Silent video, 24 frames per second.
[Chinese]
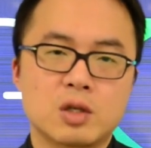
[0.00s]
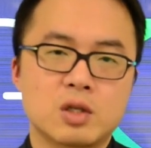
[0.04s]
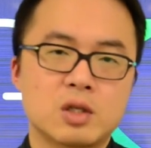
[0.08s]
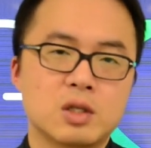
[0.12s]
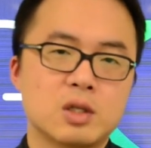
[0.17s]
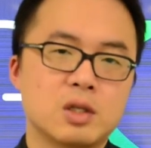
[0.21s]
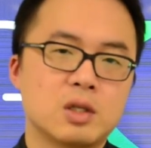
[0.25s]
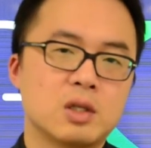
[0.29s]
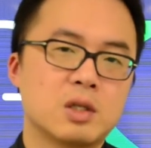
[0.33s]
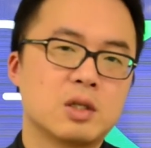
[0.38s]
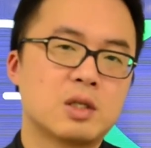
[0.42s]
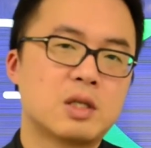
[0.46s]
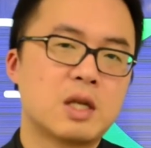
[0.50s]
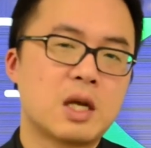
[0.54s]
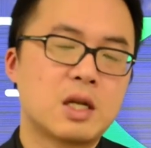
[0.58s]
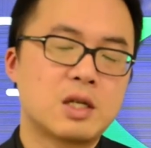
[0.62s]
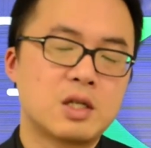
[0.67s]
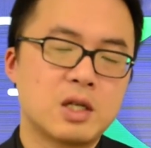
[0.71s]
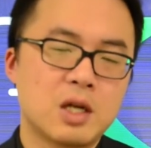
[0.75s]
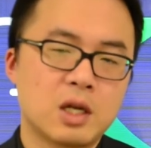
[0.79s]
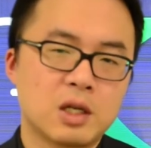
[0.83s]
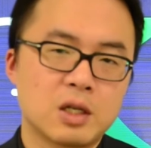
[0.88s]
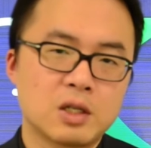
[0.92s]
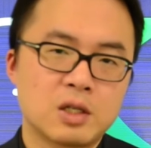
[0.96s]
是在
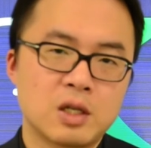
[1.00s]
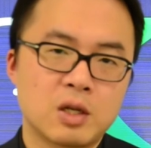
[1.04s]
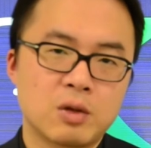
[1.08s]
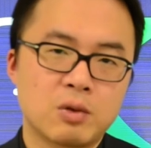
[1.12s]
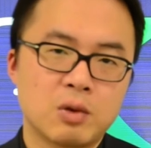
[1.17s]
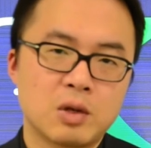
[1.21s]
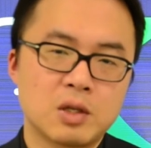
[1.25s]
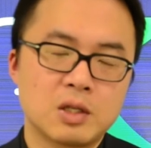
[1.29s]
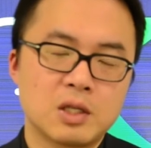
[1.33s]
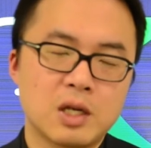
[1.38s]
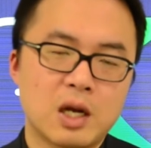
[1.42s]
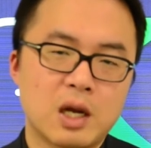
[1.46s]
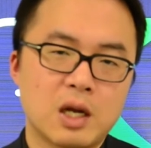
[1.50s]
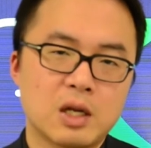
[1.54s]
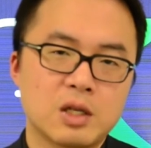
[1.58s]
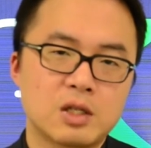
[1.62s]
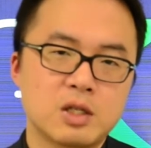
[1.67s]
这样的情况下，